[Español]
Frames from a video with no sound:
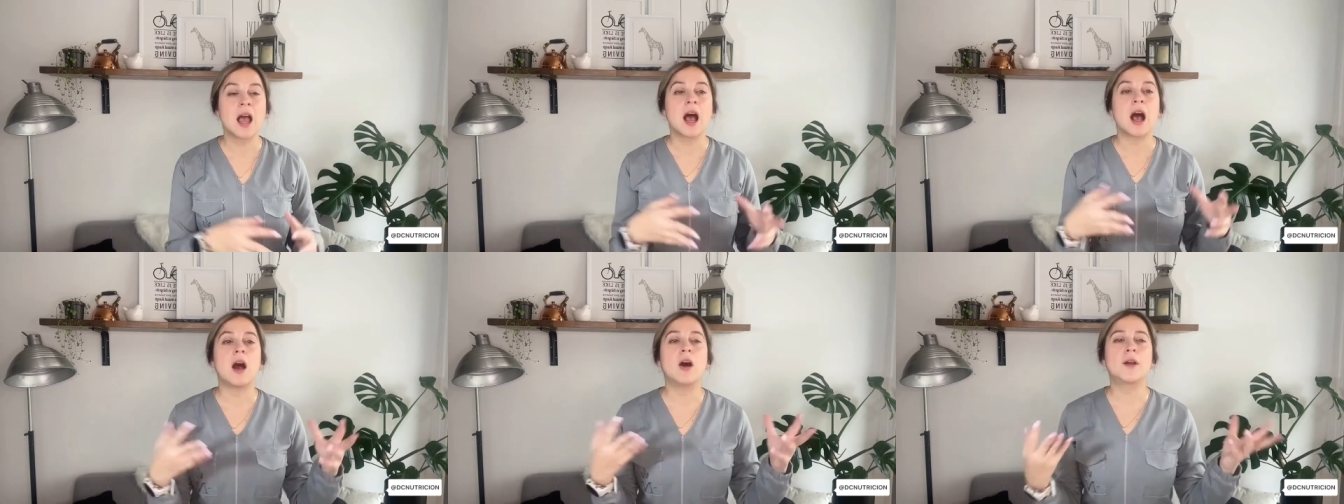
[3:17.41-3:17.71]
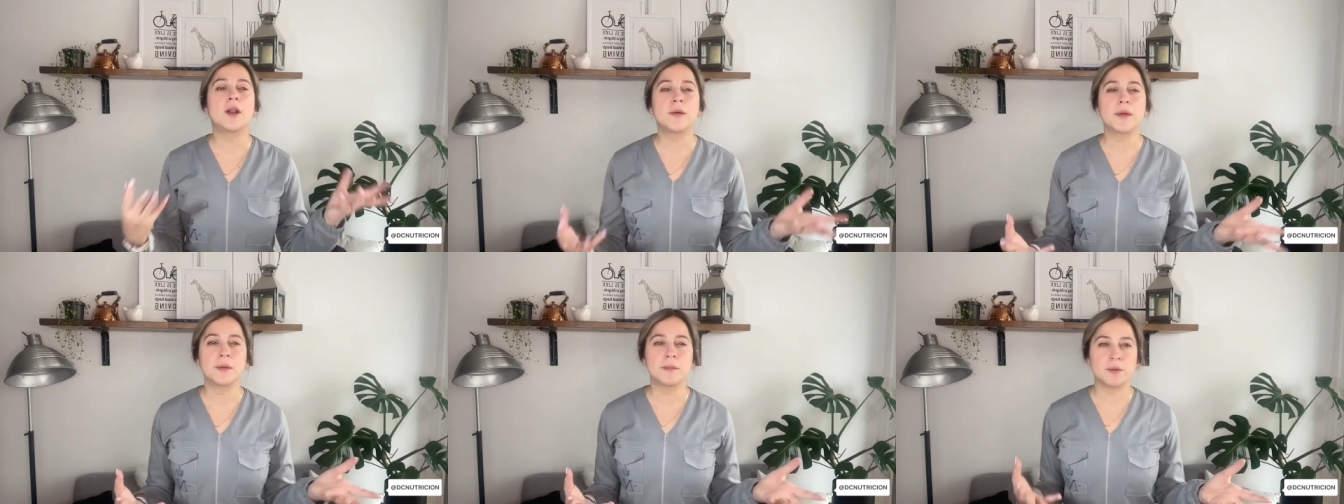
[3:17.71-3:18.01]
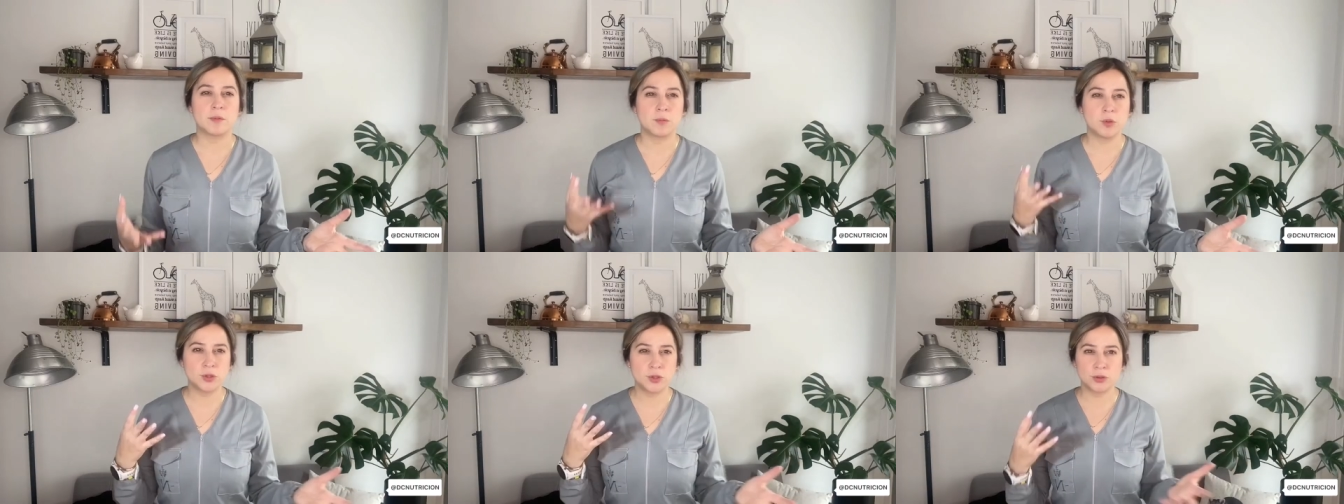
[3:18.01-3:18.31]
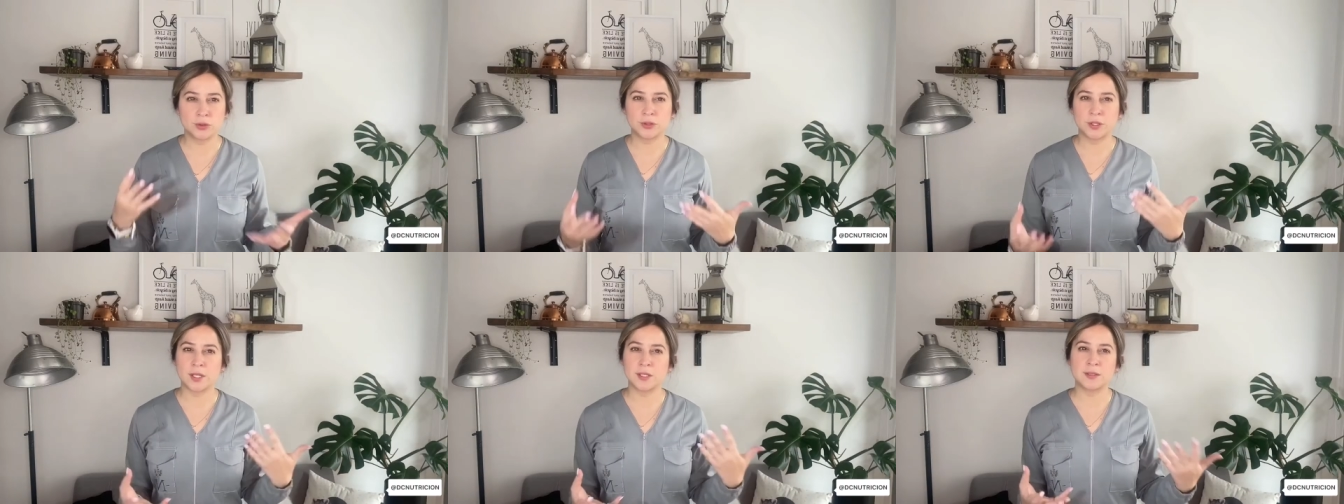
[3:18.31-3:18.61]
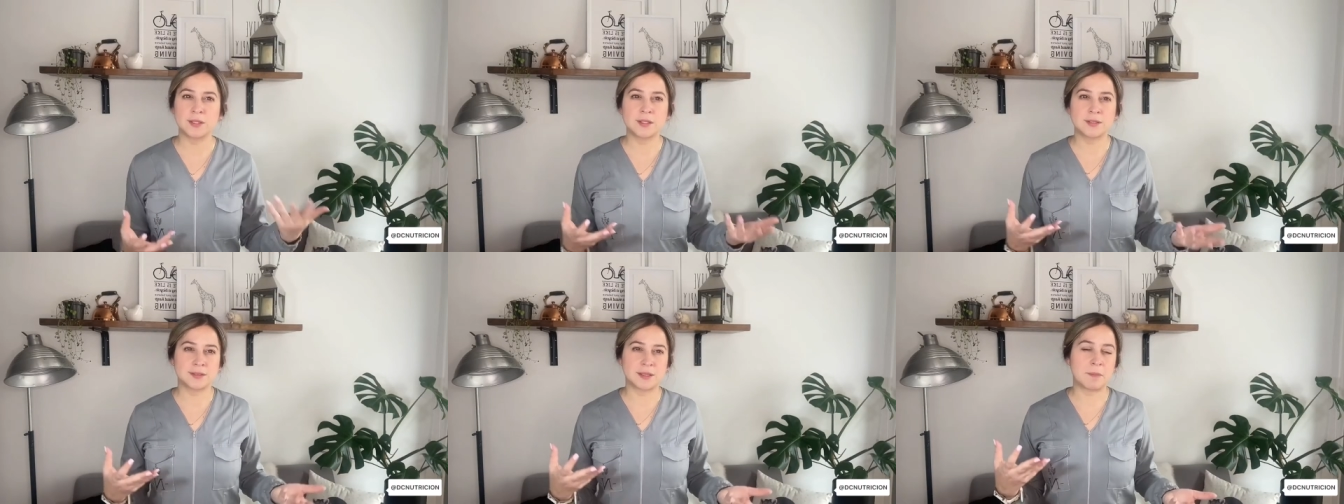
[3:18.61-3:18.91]
Ahora bien, muchos de ustedes
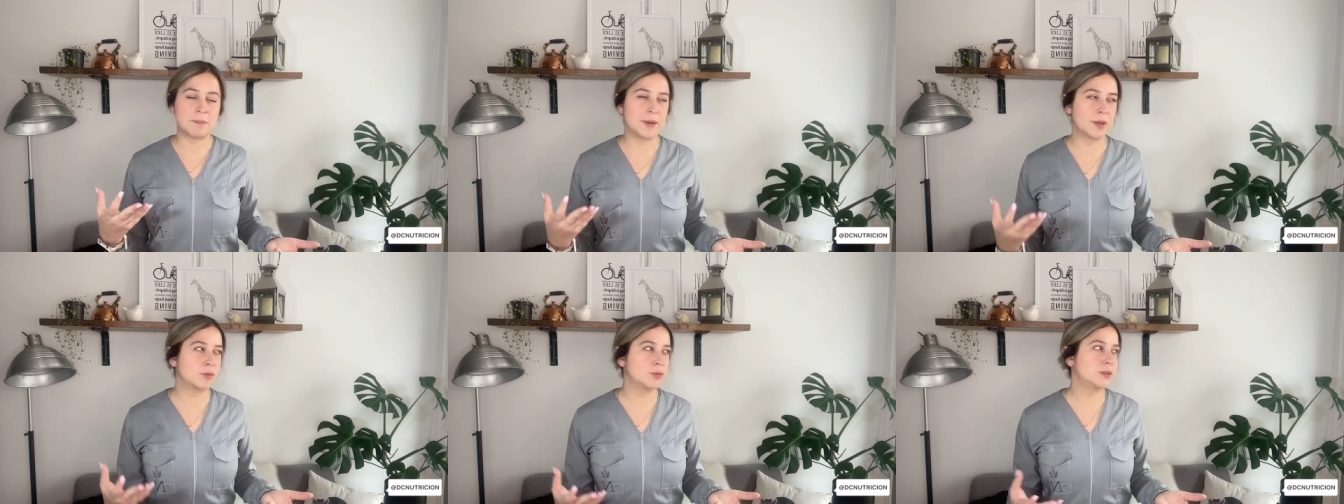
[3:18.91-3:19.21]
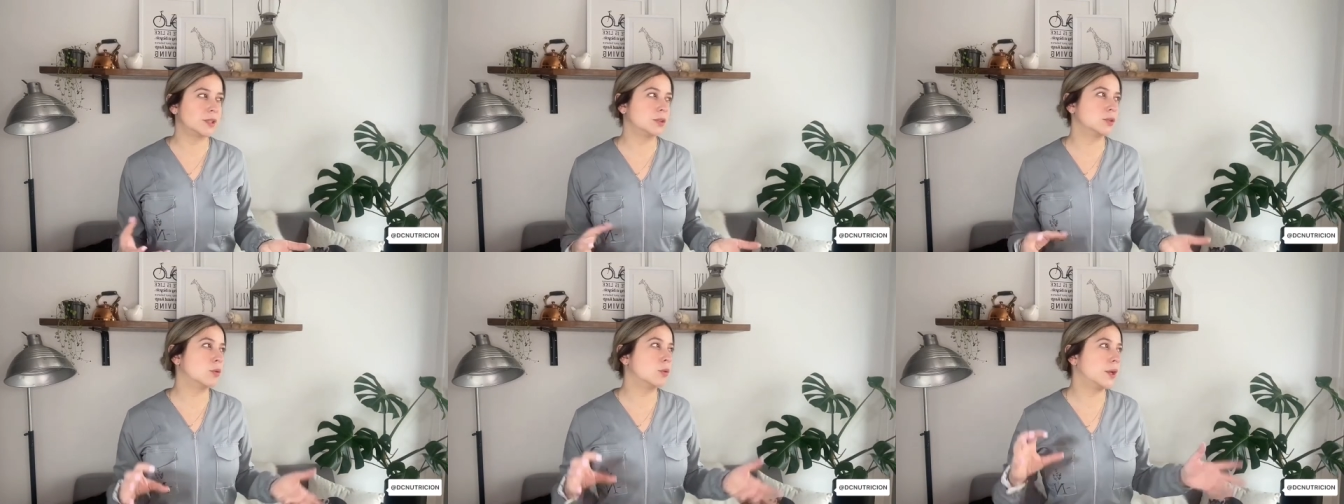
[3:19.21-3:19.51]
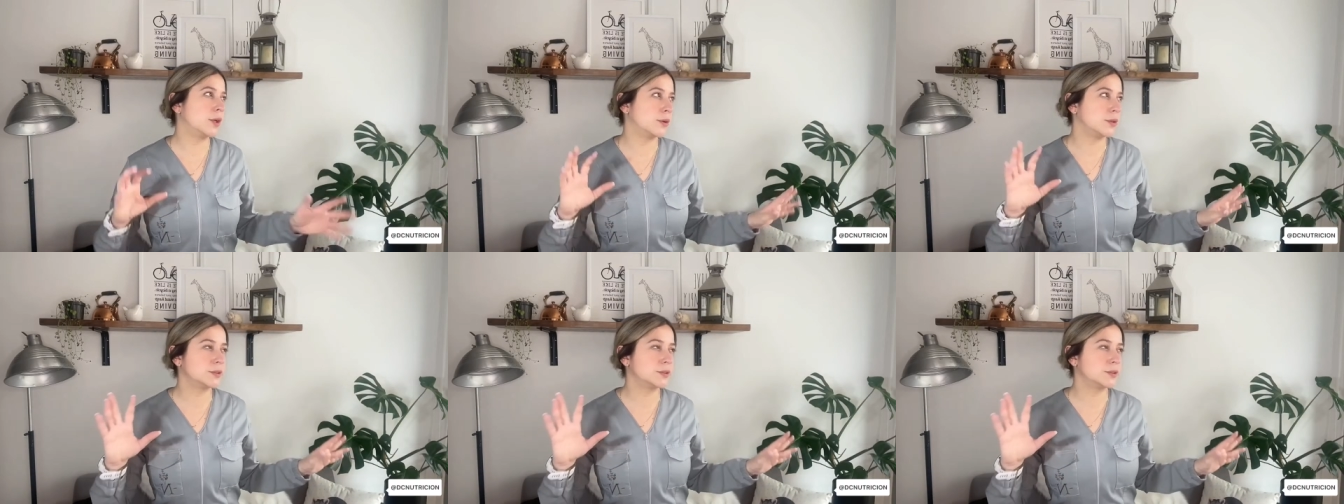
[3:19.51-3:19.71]
se están preguntando, bueno,